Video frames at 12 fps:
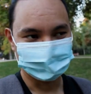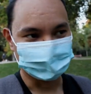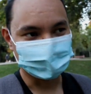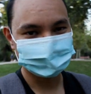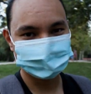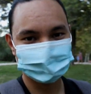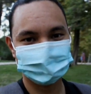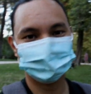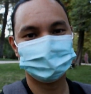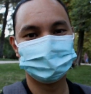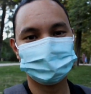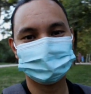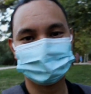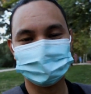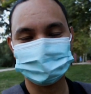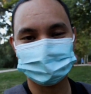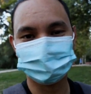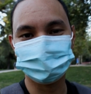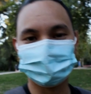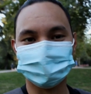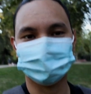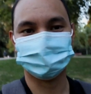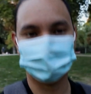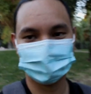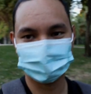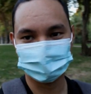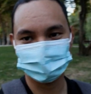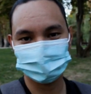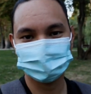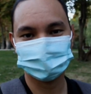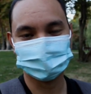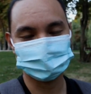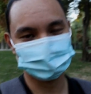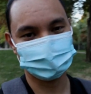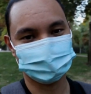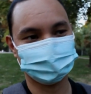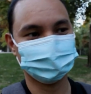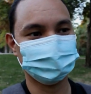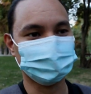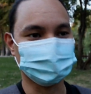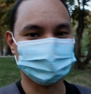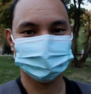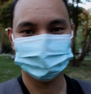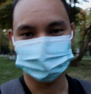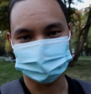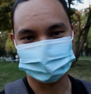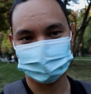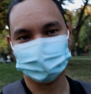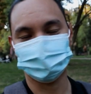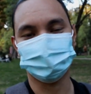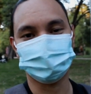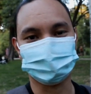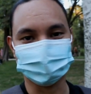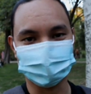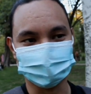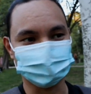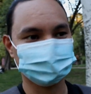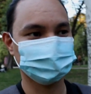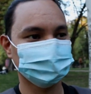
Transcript: ha tenido en tradición y tiene aún la monarquía, o sea, los reyes.